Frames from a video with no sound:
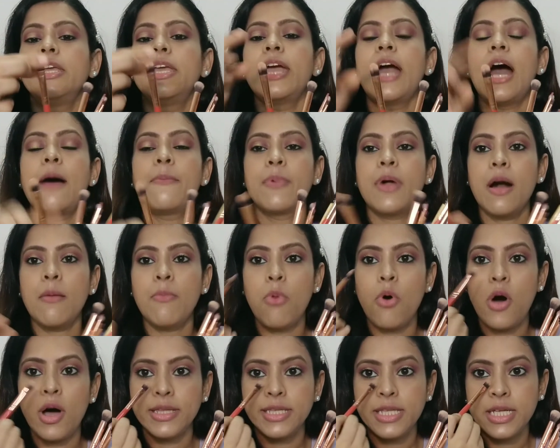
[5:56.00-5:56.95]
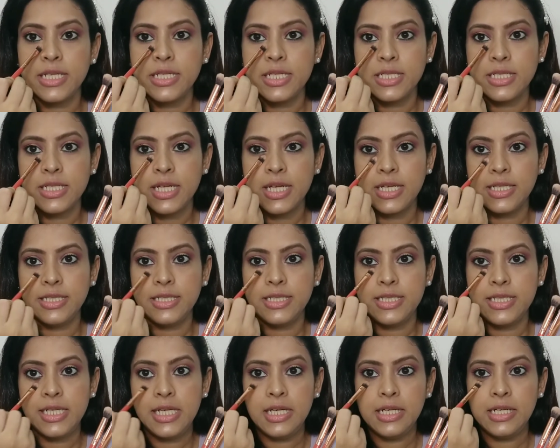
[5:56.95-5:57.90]
ये आपका बहुत ही अच्छे से
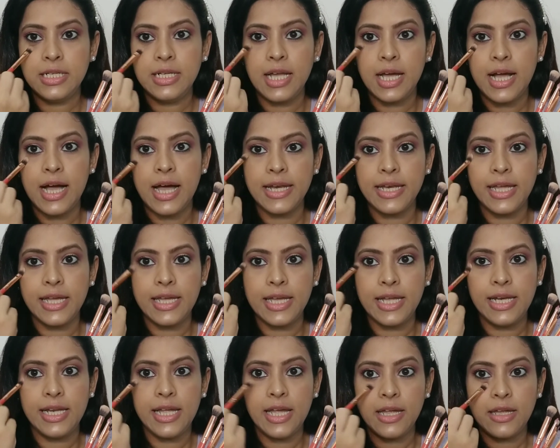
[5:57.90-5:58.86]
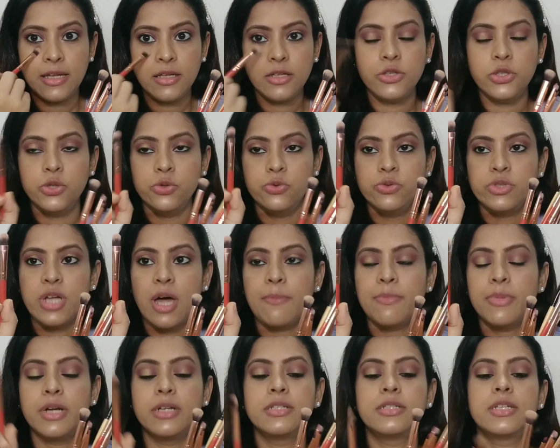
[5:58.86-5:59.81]
कंसीलर लगाने के लिए यूज़
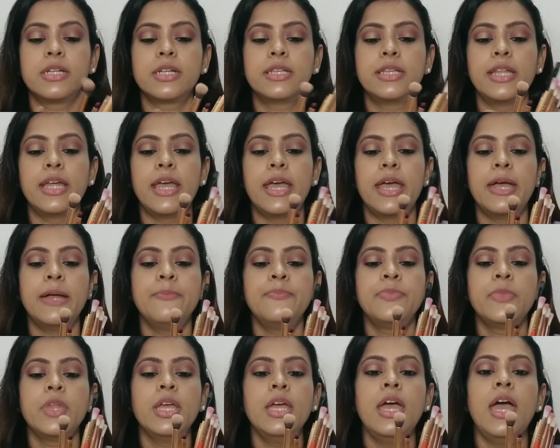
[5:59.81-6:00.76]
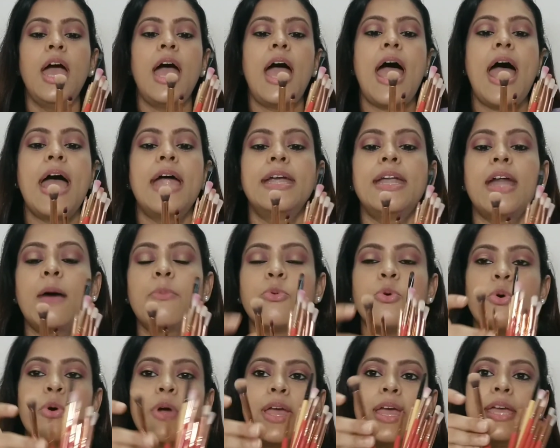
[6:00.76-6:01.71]
आप कर सकते हैं एंड
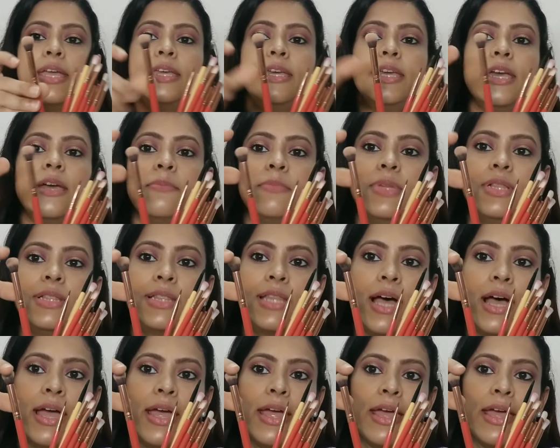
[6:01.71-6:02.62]
आपको एक ये मिलता